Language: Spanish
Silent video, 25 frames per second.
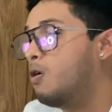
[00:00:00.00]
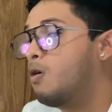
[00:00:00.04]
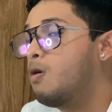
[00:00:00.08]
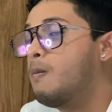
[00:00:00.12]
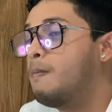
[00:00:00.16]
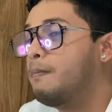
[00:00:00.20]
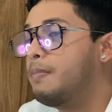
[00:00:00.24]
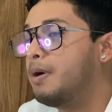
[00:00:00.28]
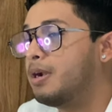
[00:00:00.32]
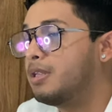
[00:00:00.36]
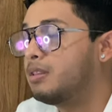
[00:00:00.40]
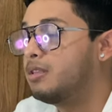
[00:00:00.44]

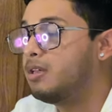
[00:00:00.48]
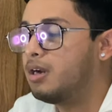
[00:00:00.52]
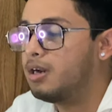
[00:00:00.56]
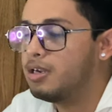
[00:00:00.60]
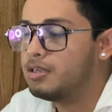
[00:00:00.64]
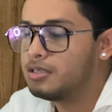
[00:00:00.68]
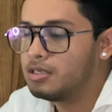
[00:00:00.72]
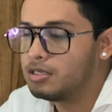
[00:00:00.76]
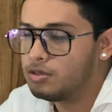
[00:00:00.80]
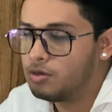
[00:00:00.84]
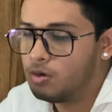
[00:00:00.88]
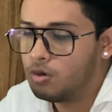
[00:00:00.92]

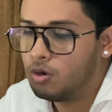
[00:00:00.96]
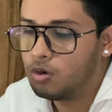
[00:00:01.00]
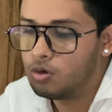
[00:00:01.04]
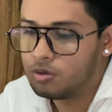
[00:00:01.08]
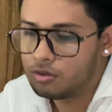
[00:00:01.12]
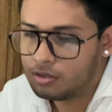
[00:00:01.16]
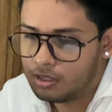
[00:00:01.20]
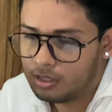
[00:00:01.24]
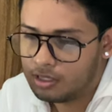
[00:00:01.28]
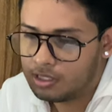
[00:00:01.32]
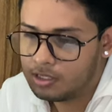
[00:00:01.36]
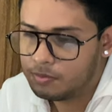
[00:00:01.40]
compartirles eso con
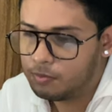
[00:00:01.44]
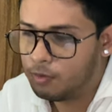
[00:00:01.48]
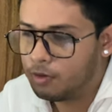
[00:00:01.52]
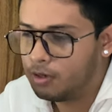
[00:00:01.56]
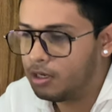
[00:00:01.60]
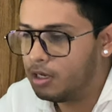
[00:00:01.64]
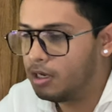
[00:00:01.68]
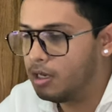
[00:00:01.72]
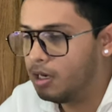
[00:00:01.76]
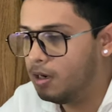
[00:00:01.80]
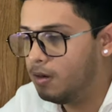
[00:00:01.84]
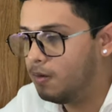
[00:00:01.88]
ustedes
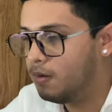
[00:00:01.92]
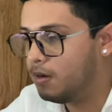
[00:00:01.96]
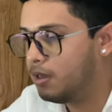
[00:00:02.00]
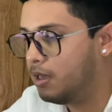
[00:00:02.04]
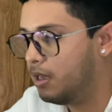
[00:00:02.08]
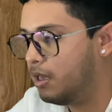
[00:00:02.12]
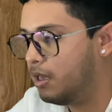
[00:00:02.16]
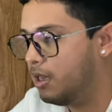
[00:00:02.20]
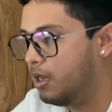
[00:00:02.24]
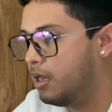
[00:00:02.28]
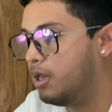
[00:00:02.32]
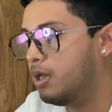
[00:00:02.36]
porque creo
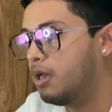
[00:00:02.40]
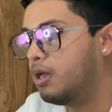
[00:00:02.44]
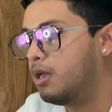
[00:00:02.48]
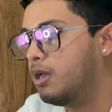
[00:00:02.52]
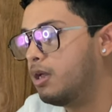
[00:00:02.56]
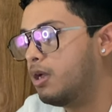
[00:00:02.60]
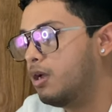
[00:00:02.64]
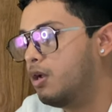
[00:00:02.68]
que